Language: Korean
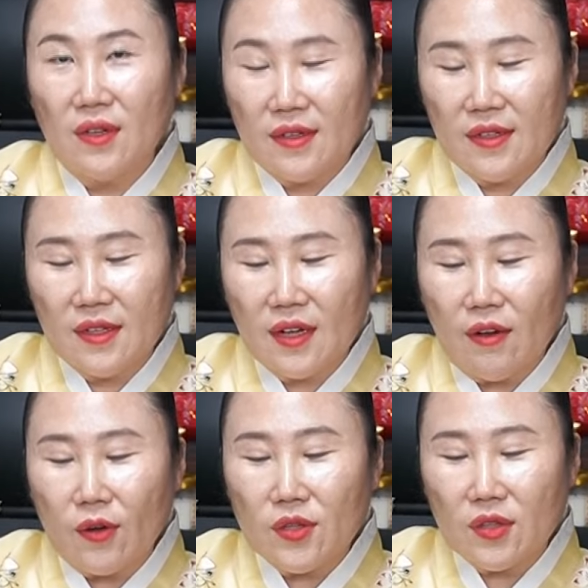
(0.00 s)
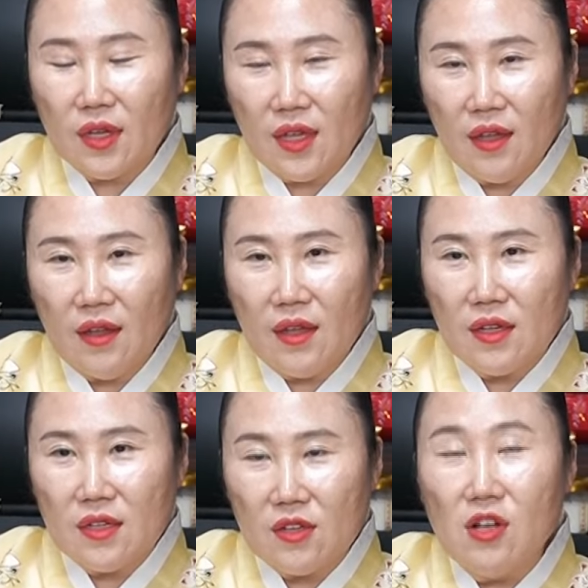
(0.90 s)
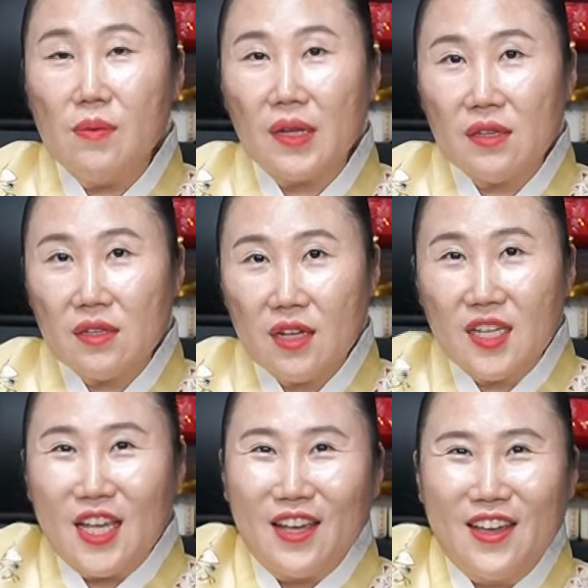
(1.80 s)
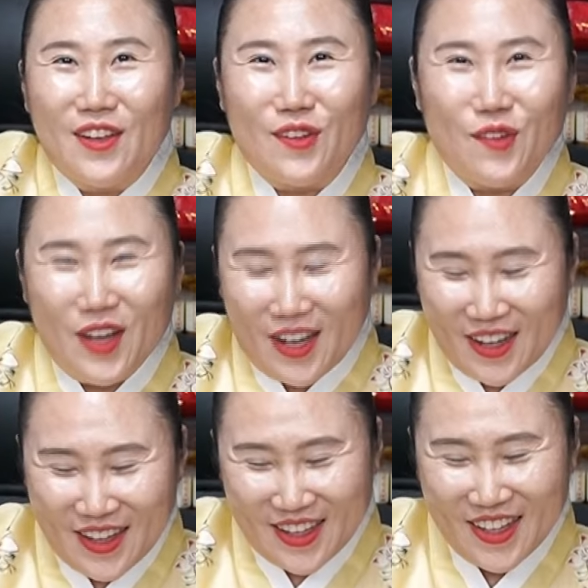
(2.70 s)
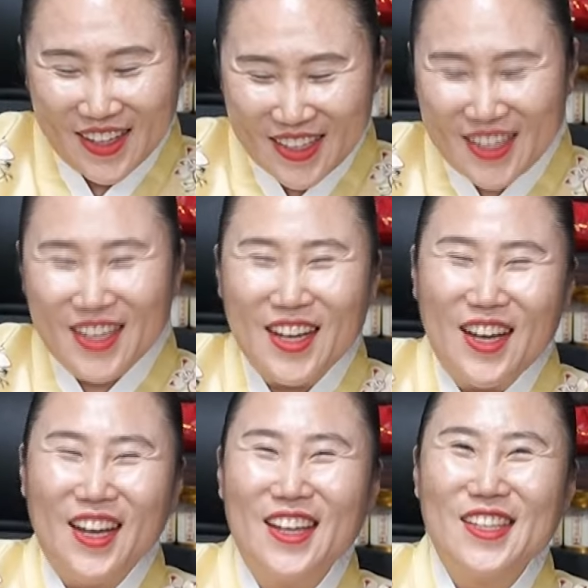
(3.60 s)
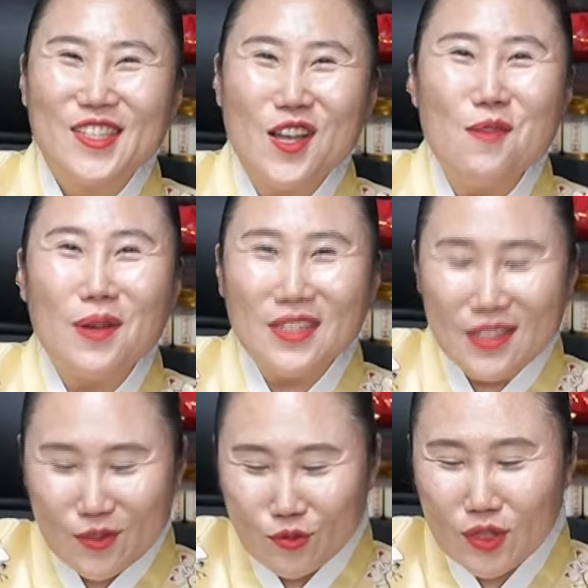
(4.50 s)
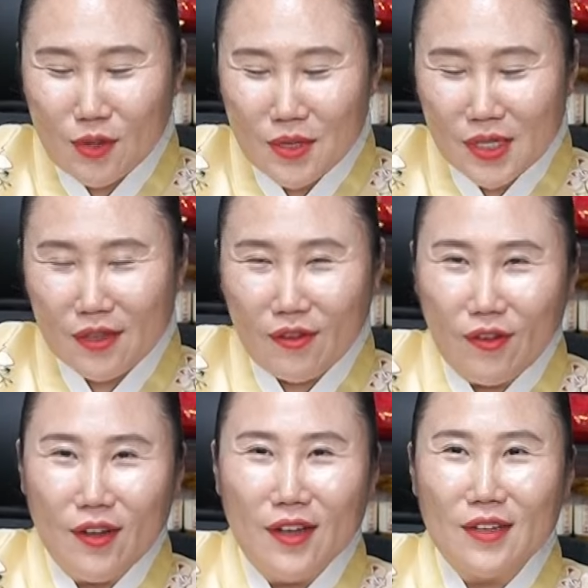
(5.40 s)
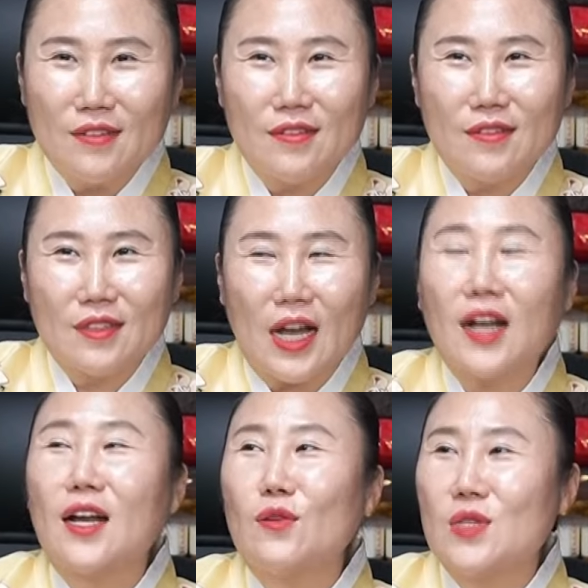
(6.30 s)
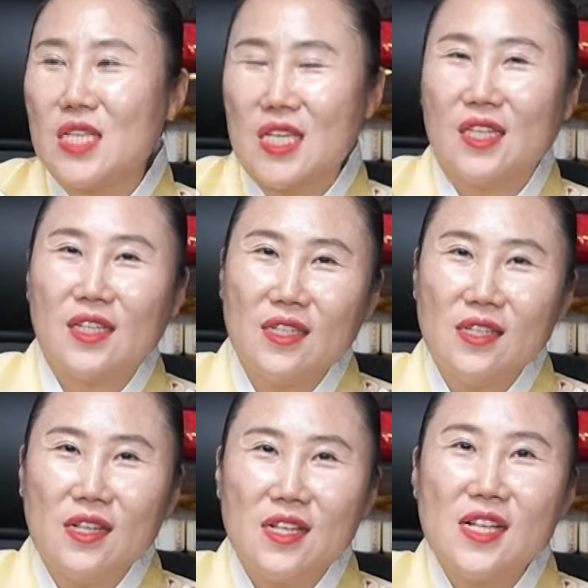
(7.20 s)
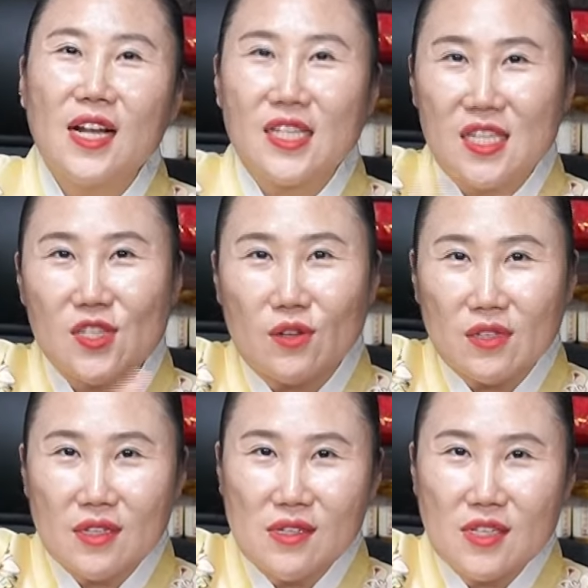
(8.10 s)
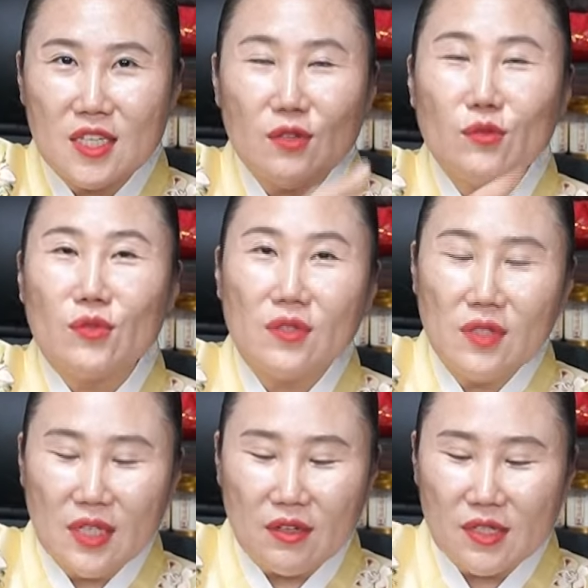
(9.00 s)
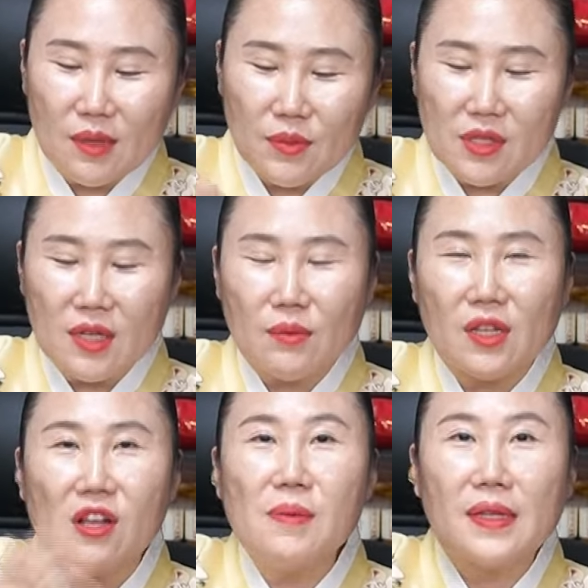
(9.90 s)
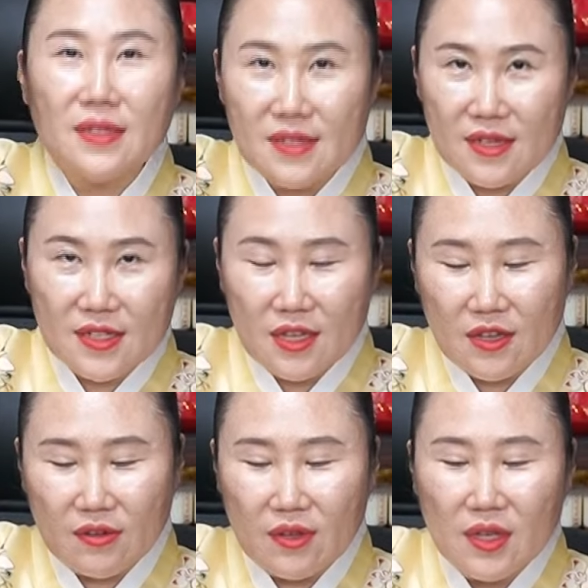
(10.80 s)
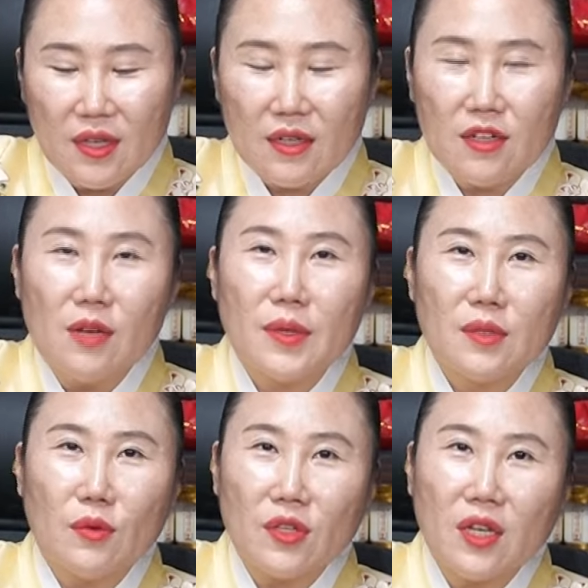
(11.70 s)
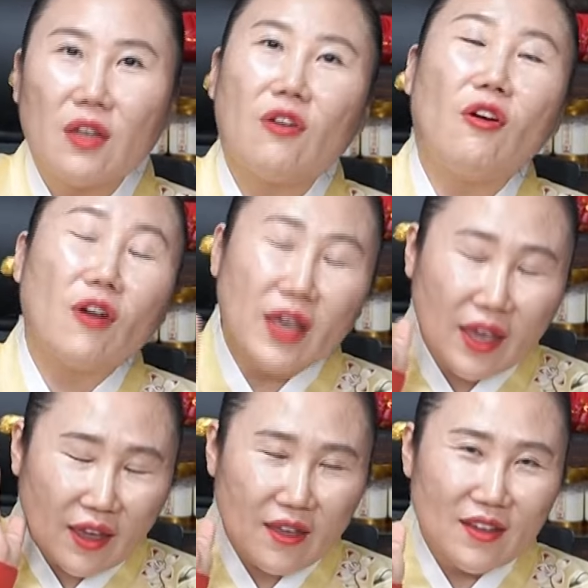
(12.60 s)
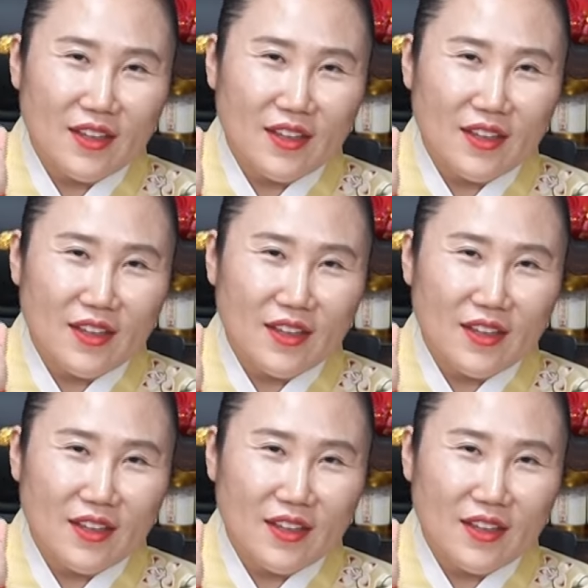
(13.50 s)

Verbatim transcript: 그러니까 어떻게 돼? 열받는 일이 생기는 거야. 그러니까 열받는 일이 누구 때문에 생겨? 어, 가까운 지인들, 일가 친척들, 친구들 이런 사람들 때문에 열받는 일이 생겨. 열받으면 어떻게 돼? 억해.